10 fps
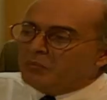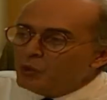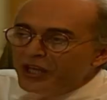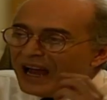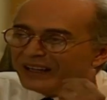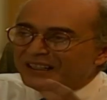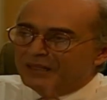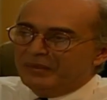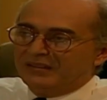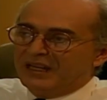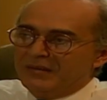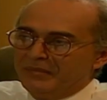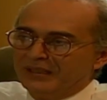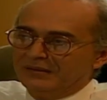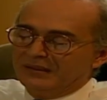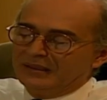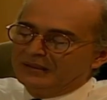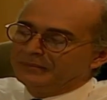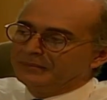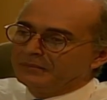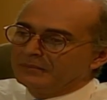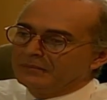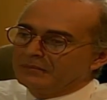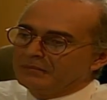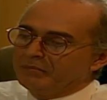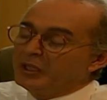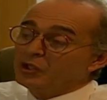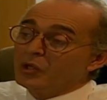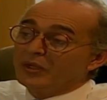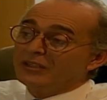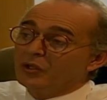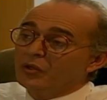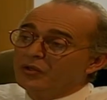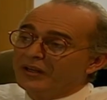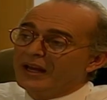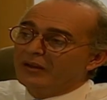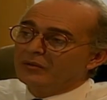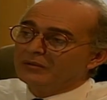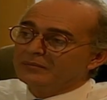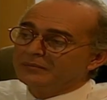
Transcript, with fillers: muy ágil mentalmente, pero sobre todo honrado.